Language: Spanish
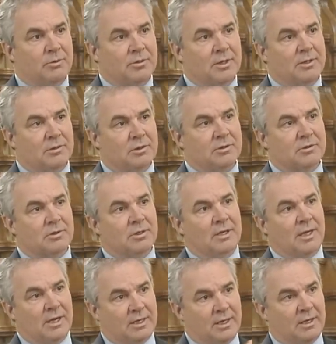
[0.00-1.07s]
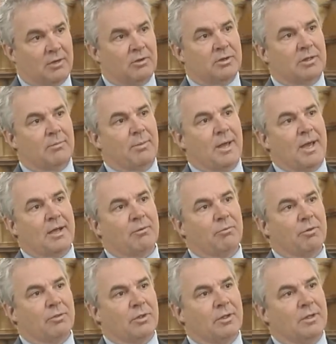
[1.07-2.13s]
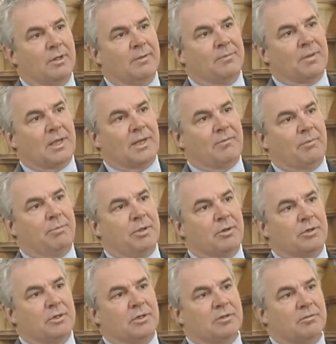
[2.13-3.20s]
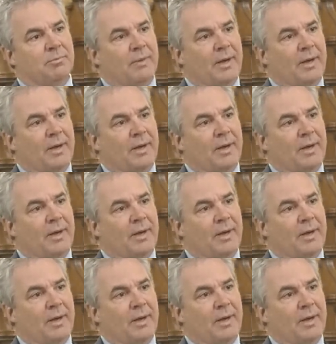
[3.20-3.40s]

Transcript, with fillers: Nuevamente lo vimos en retrospectiva con cierta amargura de parte de